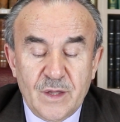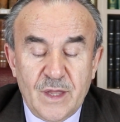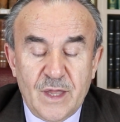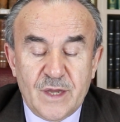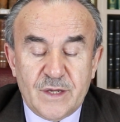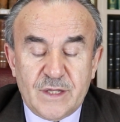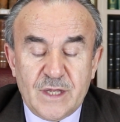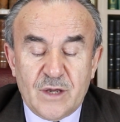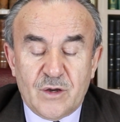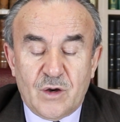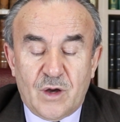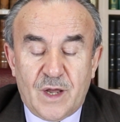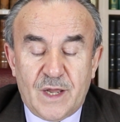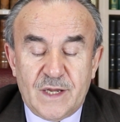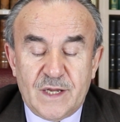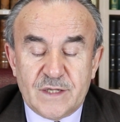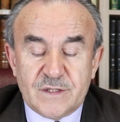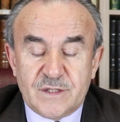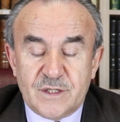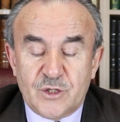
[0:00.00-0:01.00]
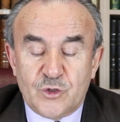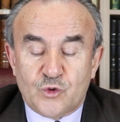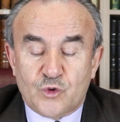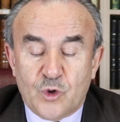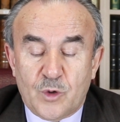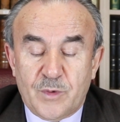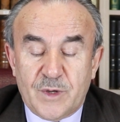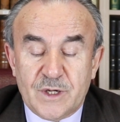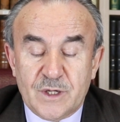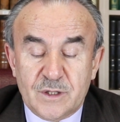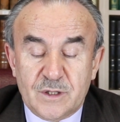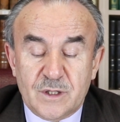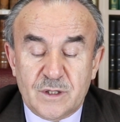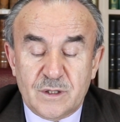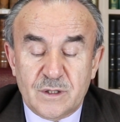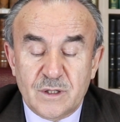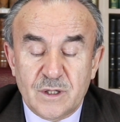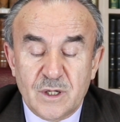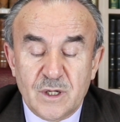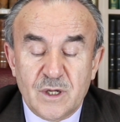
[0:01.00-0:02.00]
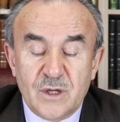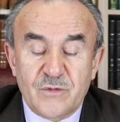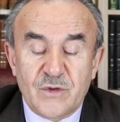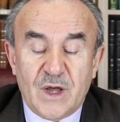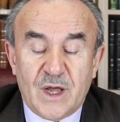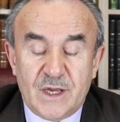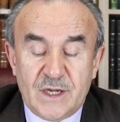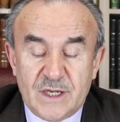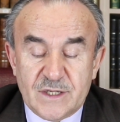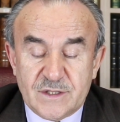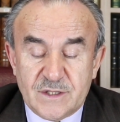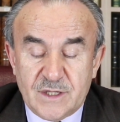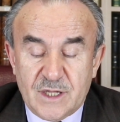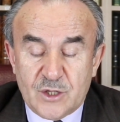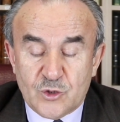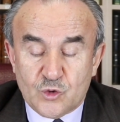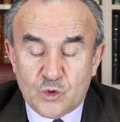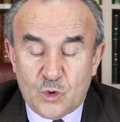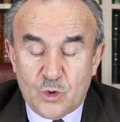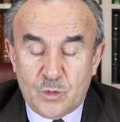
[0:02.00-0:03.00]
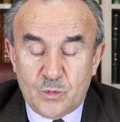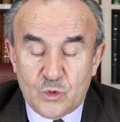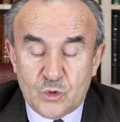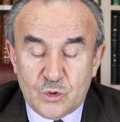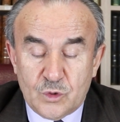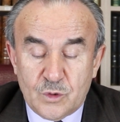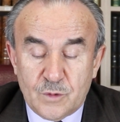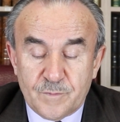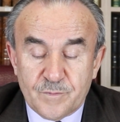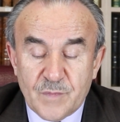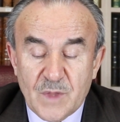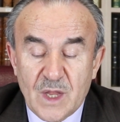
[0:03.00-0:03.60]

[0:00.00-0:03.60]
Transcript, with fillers: Erkek ailesinin çobanıdır ve ailesinden sorumludur.